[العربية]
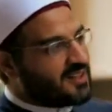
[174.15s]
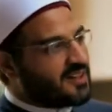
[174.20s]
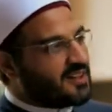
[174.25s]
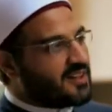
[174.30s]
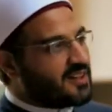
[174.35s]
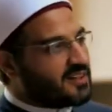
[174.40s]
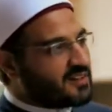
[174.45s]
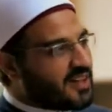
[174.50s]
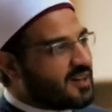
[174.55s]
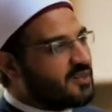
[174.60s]

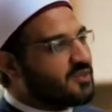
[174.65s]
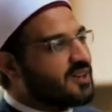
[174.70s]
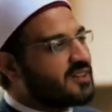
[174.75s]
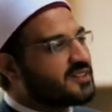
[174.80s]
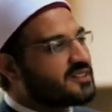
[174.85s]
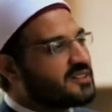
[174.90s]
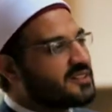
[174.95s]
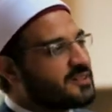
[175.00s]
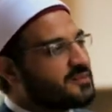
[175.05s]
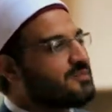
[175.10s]
انك بتحب
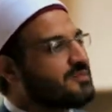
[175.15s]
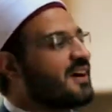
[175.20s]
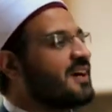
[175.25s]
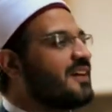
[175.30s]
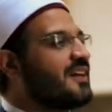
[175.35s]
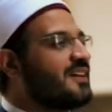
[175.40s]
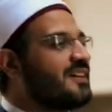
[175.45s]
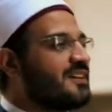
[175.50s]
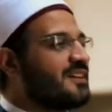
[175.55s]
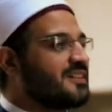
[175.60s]
الوطن
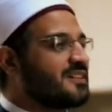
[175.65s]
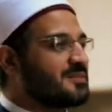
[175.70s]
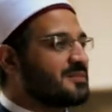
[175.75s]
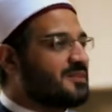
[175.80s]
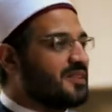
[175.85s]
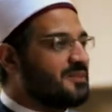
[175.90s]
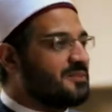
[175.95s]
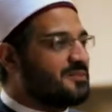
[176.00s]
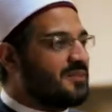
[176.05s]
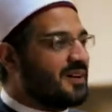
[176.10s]
معناه ان انت
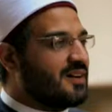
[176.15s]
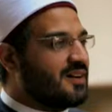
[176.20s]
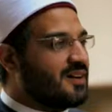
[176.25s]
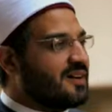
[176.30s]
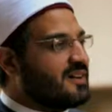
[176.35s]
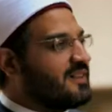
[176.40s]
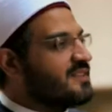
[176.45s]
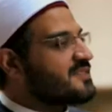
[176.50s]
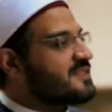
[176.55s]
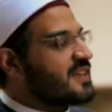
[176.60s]
بتحبها
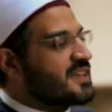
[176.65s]
طبعا